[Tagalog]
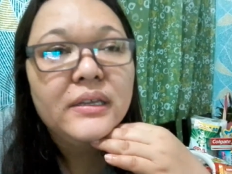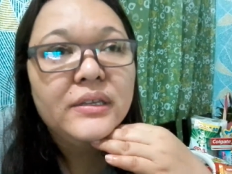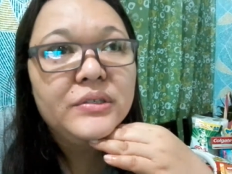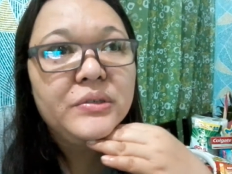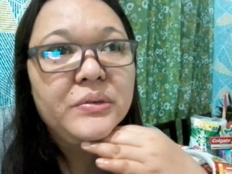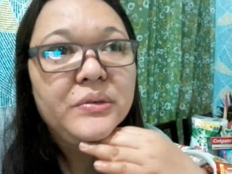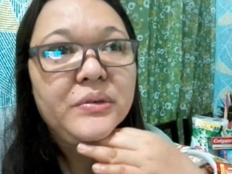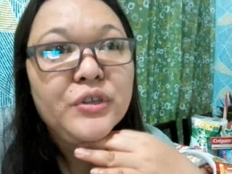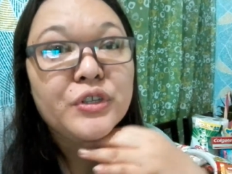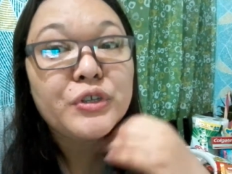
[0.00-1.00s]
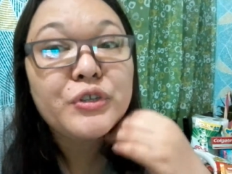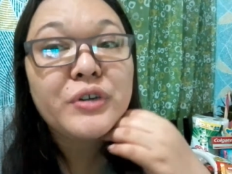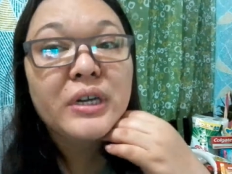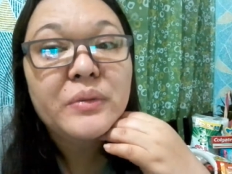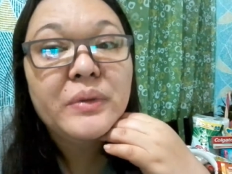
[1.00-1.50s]
So, yun, yun yung
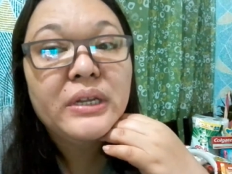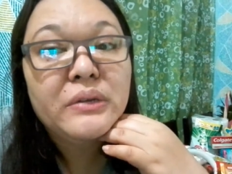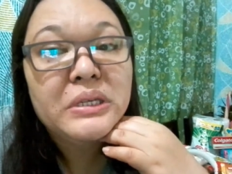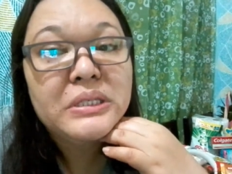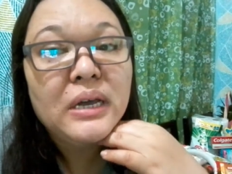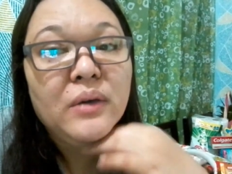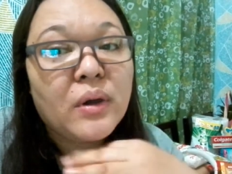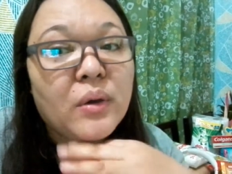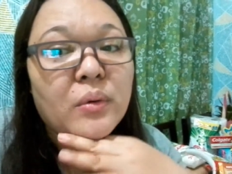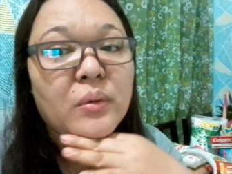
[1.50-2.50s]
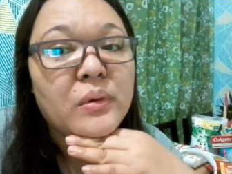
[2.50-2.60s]
katwiran ng asawa ko.